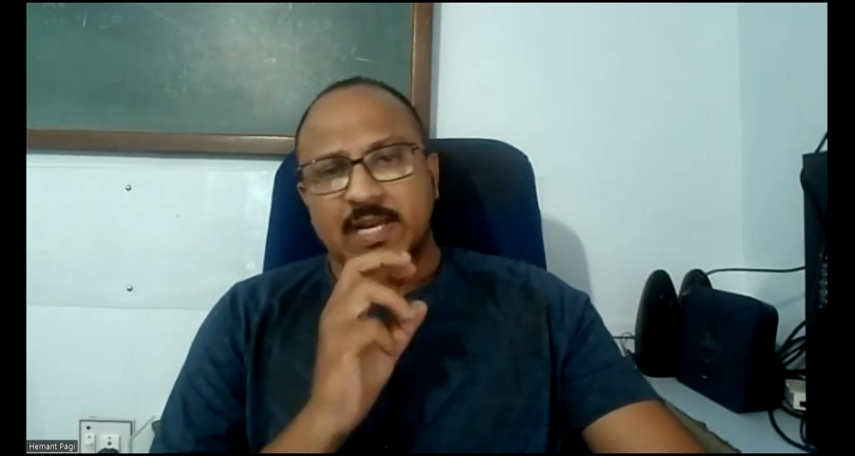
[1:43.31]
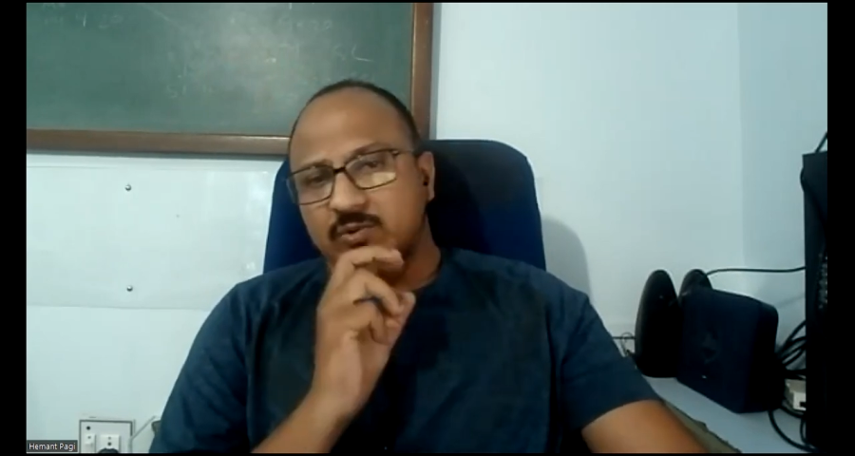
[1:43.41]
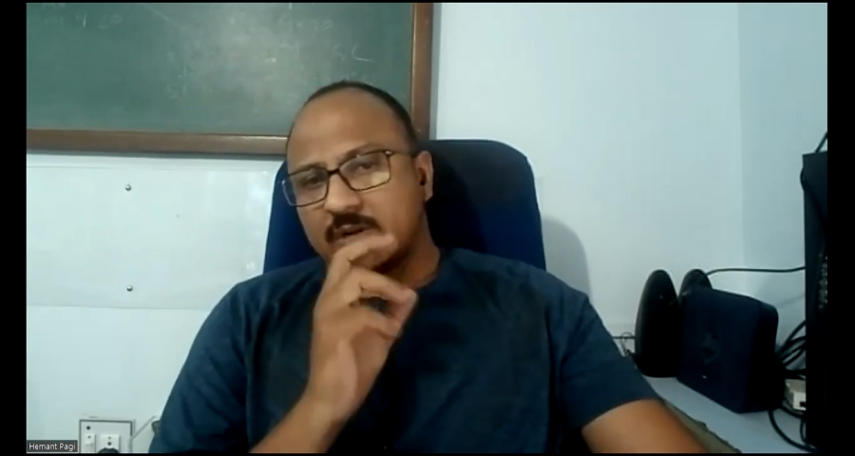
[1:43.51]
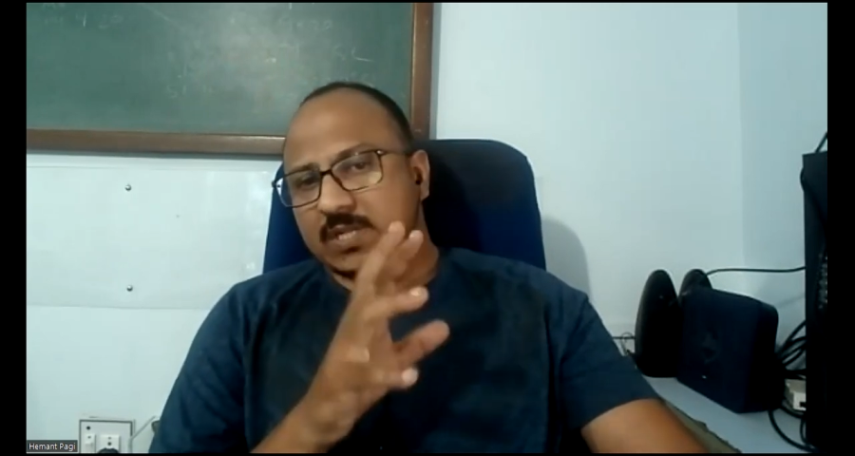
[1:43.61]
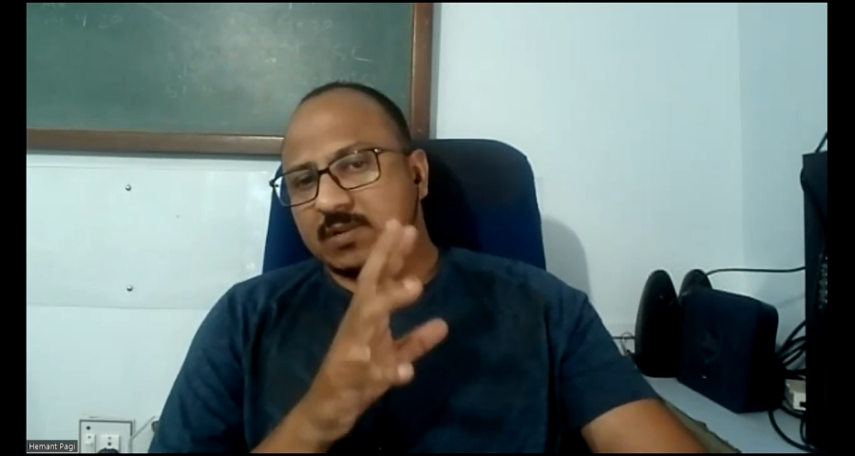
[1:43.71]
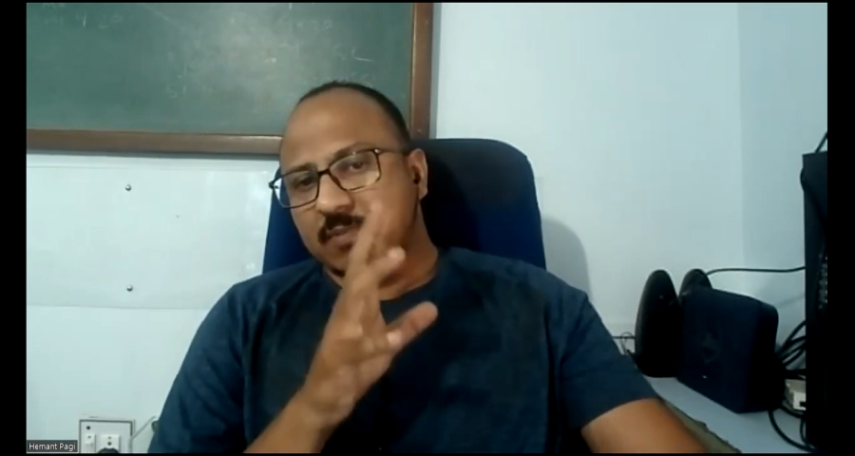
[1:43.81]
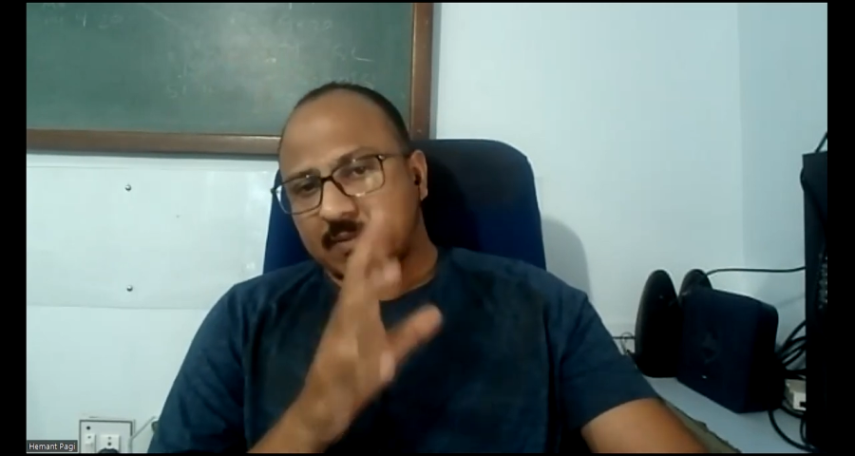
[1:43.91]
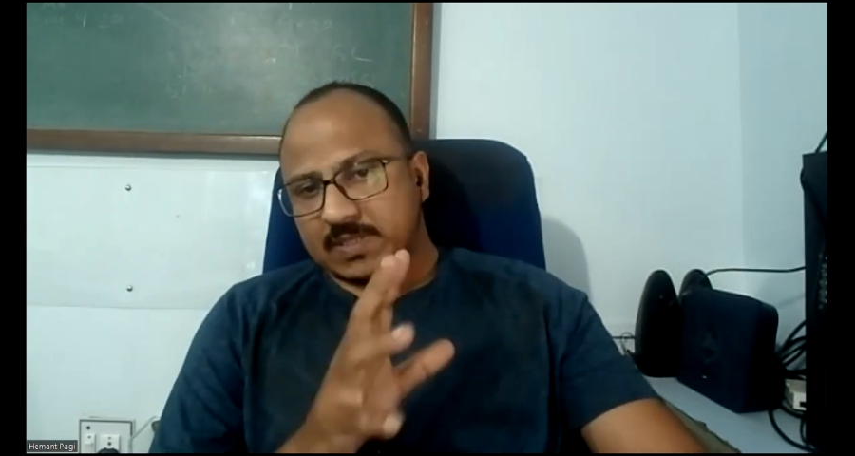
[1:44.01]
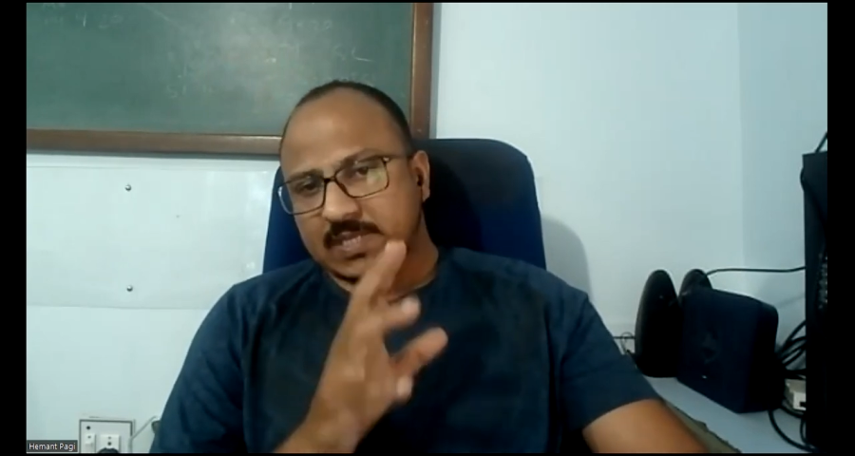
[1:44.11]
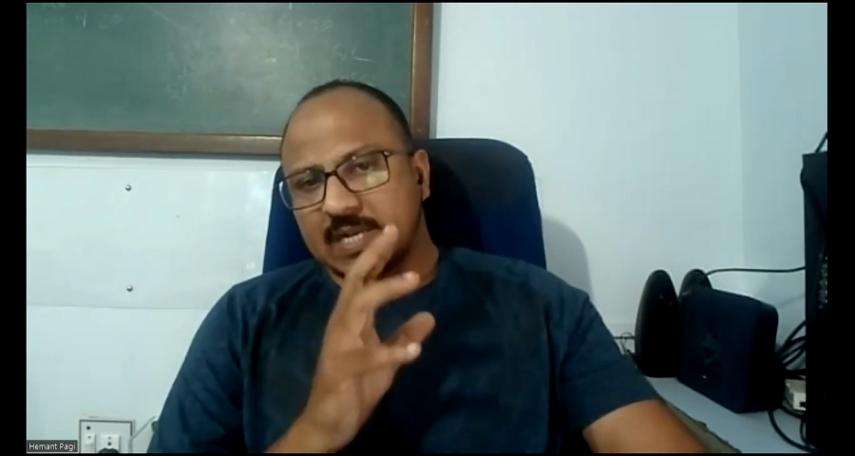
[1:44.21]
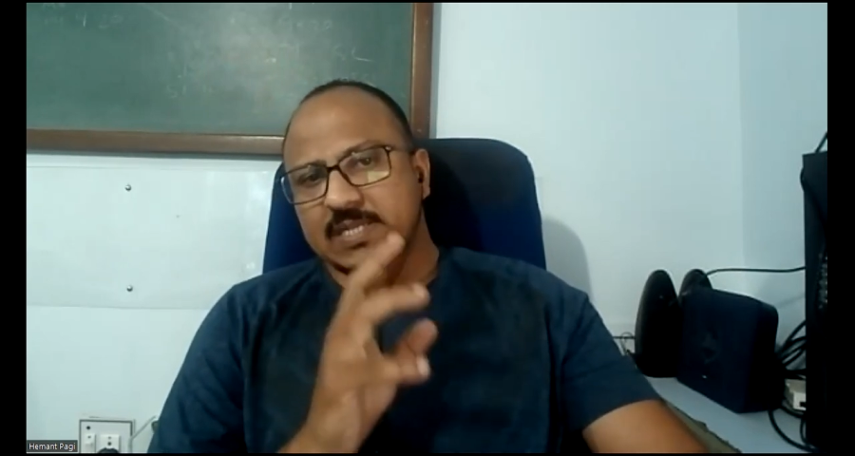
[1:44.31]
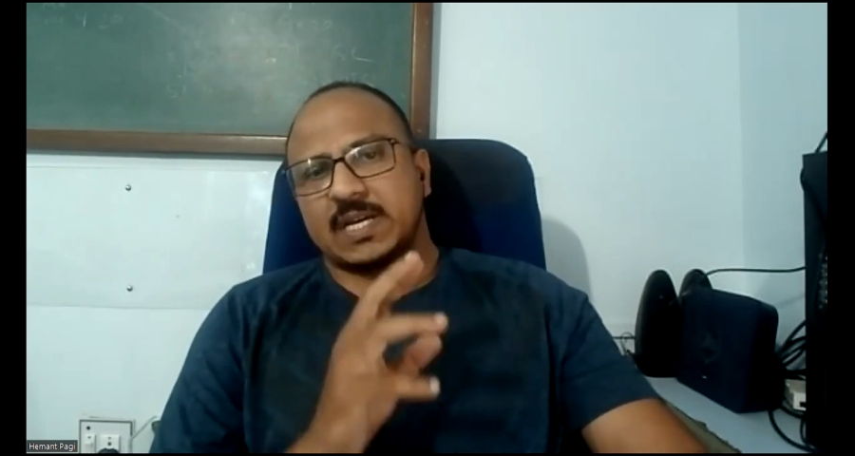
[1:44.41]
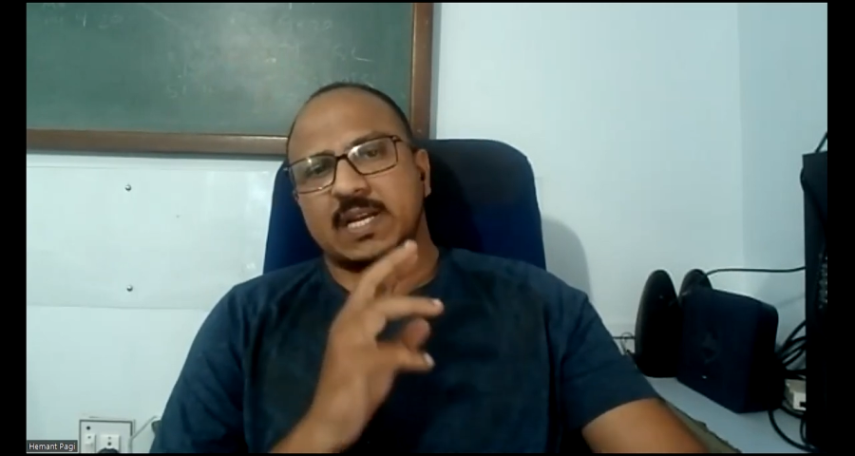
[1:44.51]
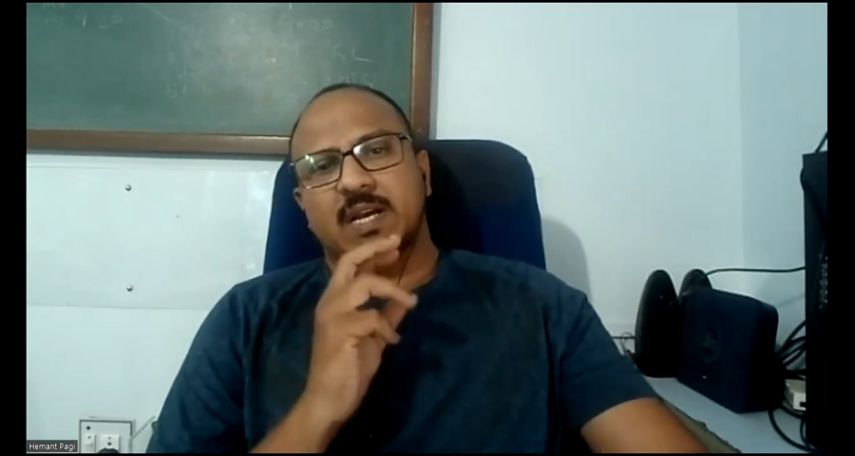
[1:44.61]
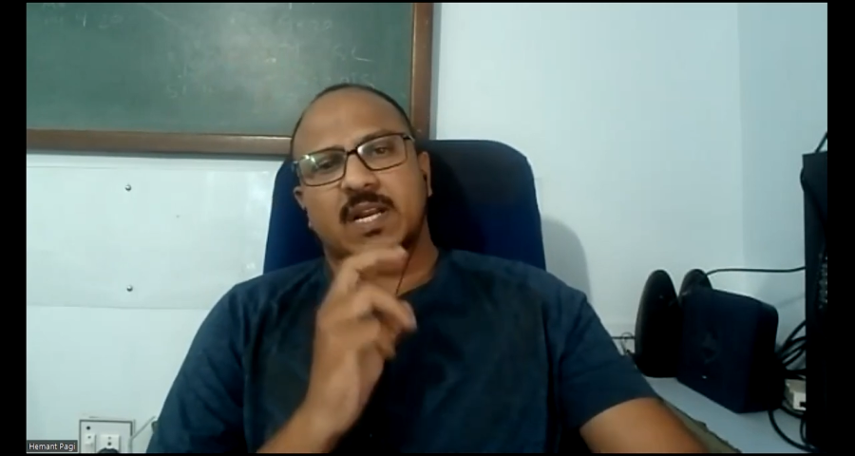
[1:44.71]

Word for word: एजुकेशन पर्पज के लिए शेयर